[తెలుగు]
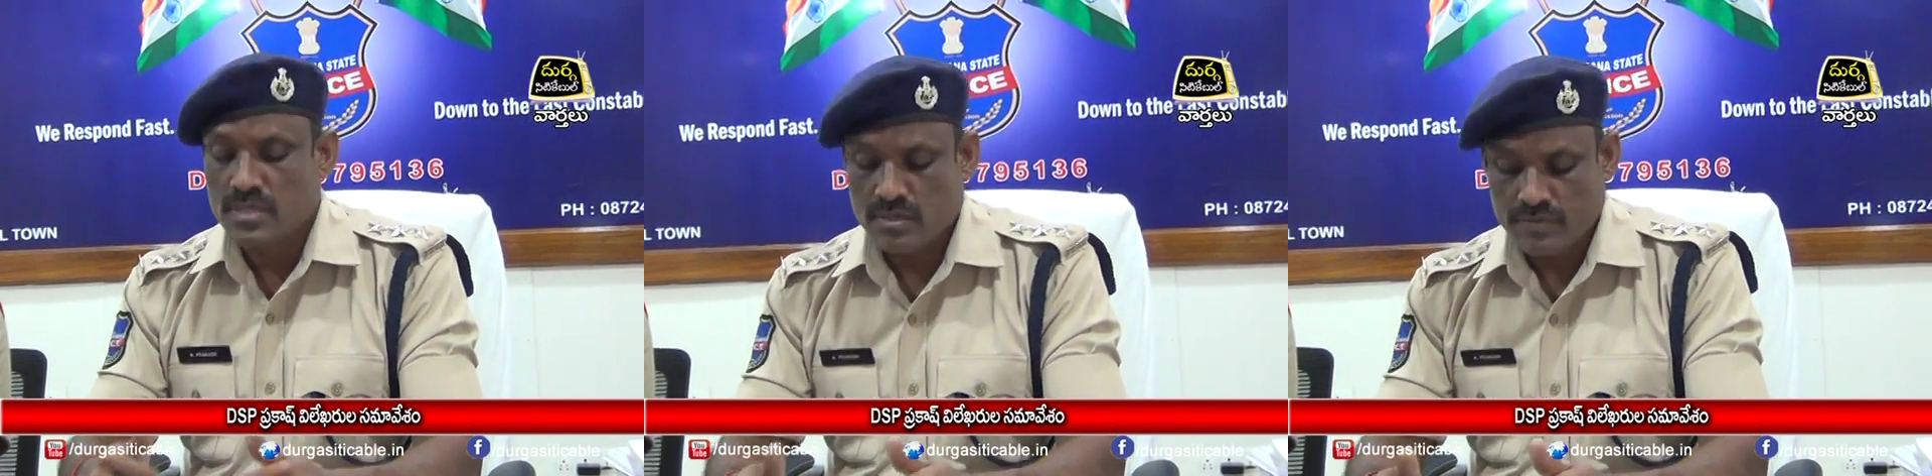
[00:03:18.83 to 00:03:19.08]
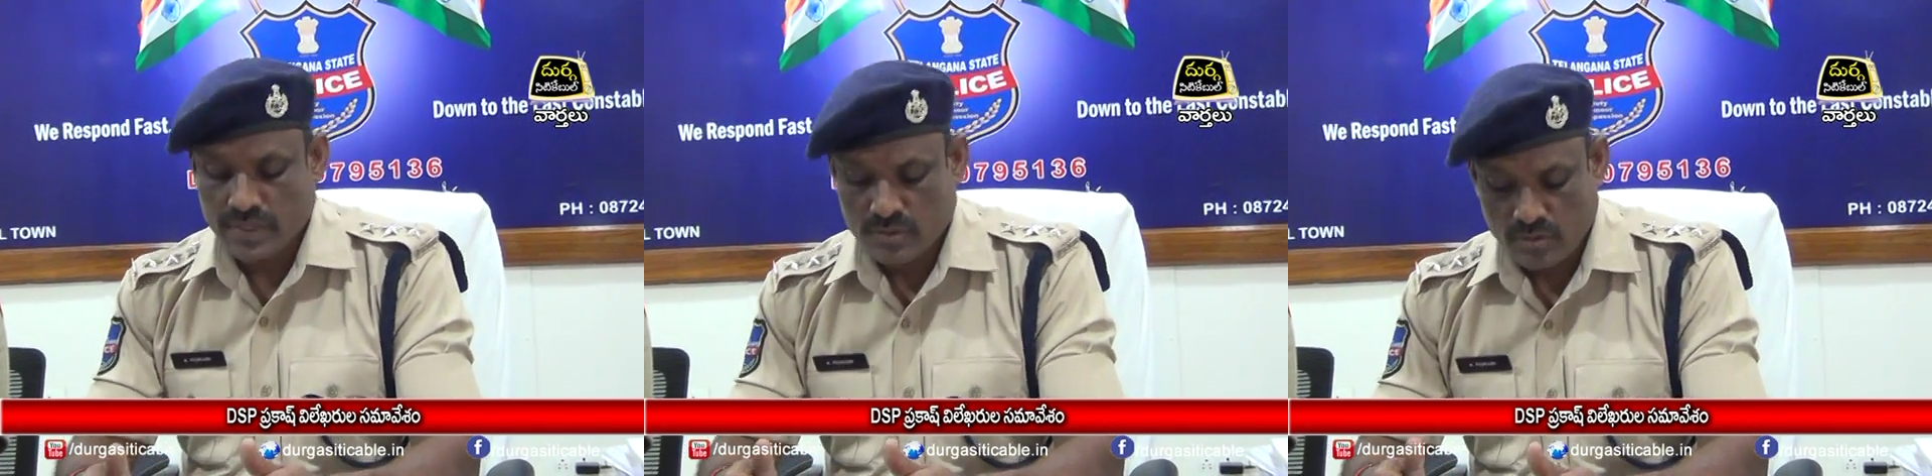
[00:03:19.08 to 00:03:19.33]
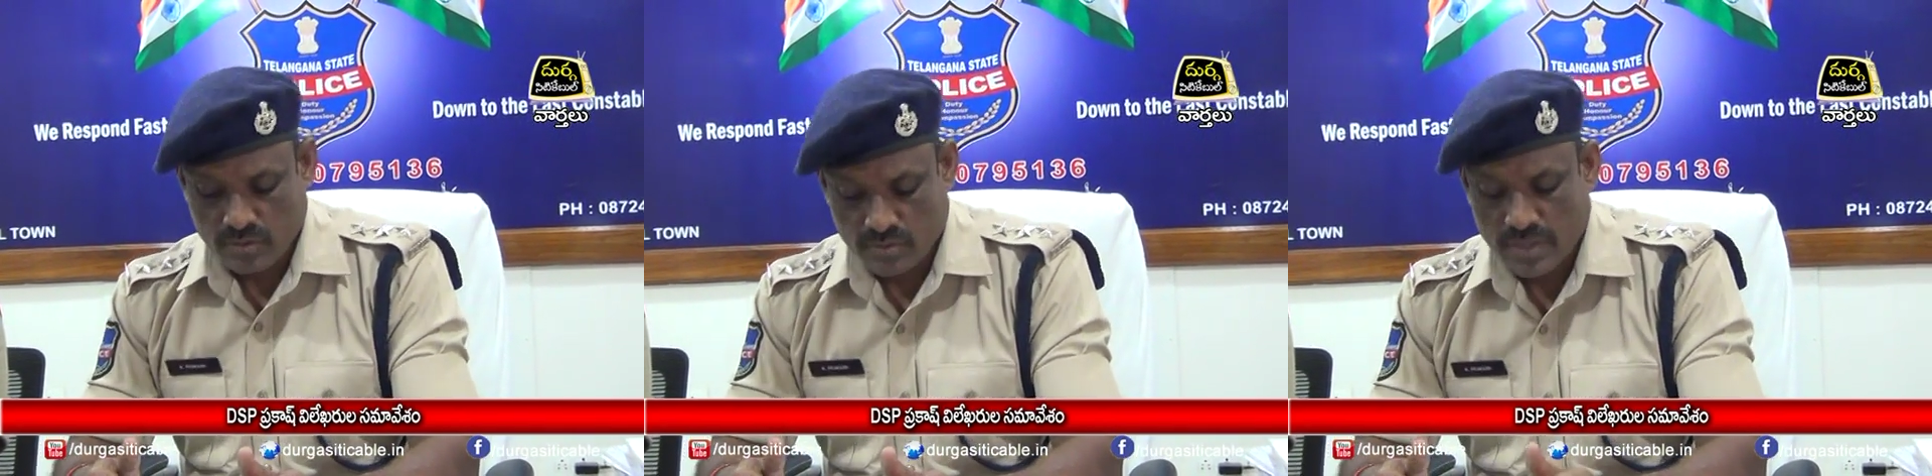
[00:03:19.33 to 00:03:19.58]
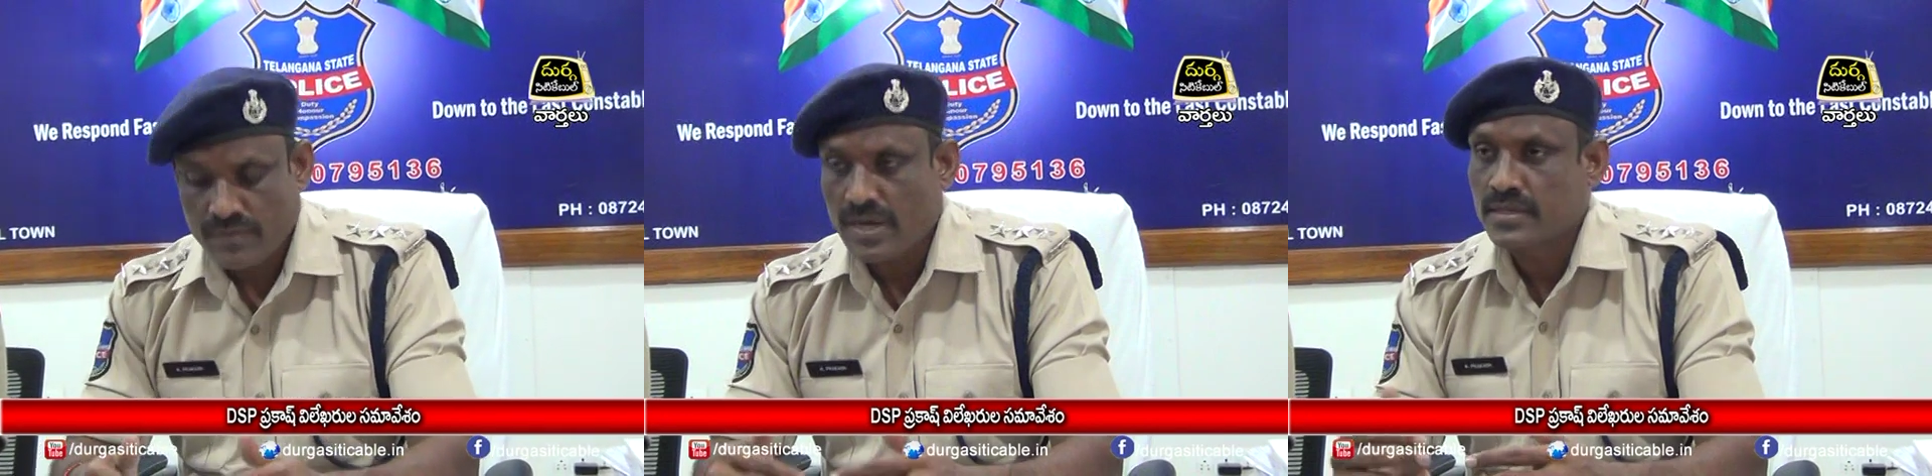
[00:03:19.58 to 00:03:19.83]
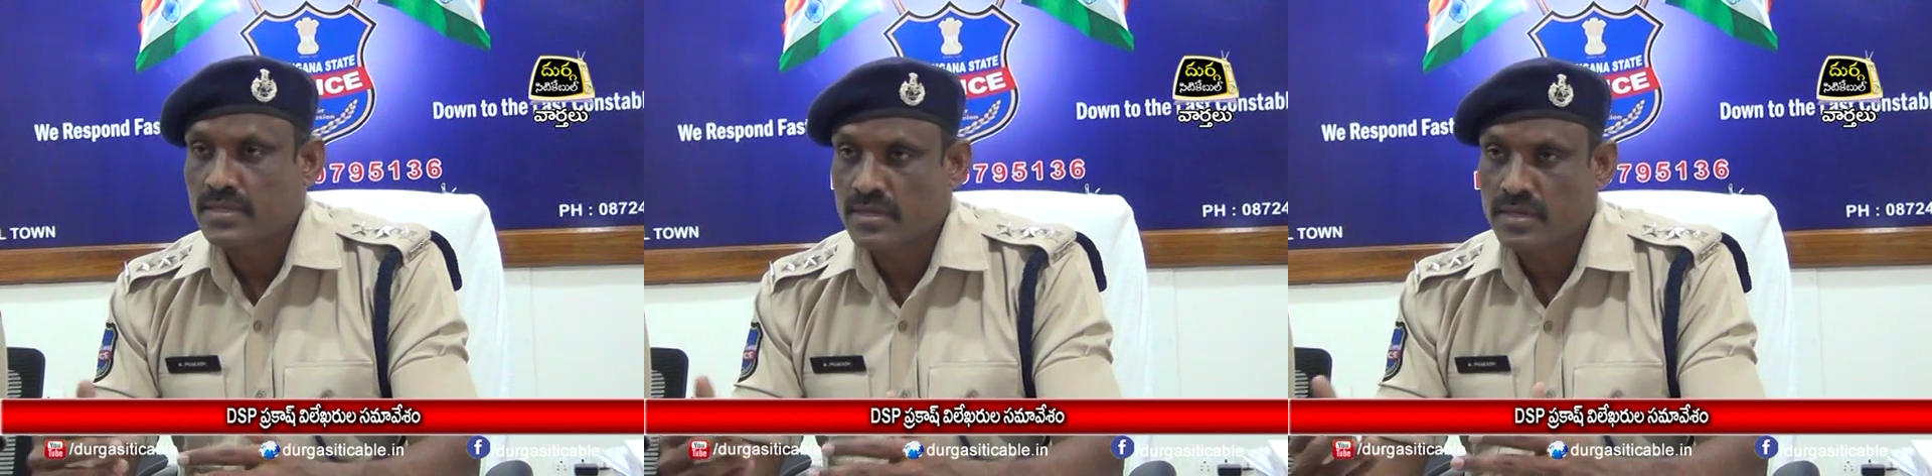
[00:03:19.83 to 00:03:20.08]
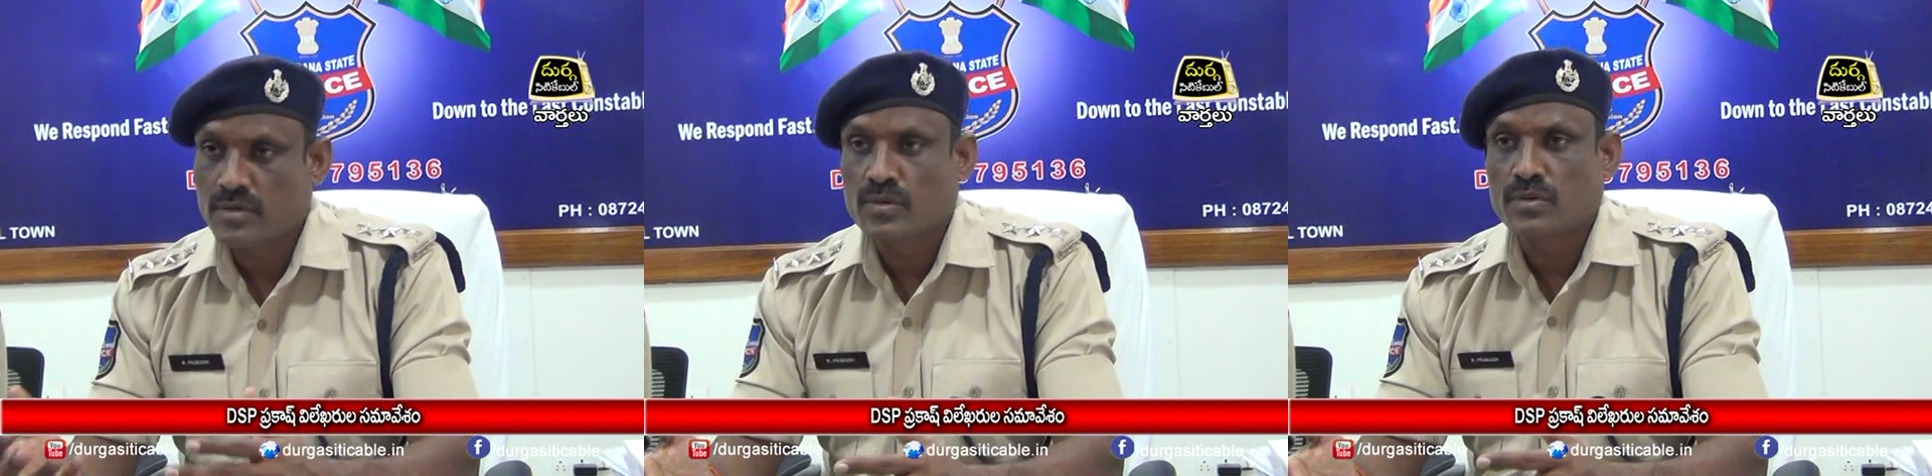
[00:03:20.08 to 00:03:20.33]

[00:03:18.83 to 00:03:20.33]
ఇద్దరు వ్యక్తులు కూడా వాళ్ళ దగ్గర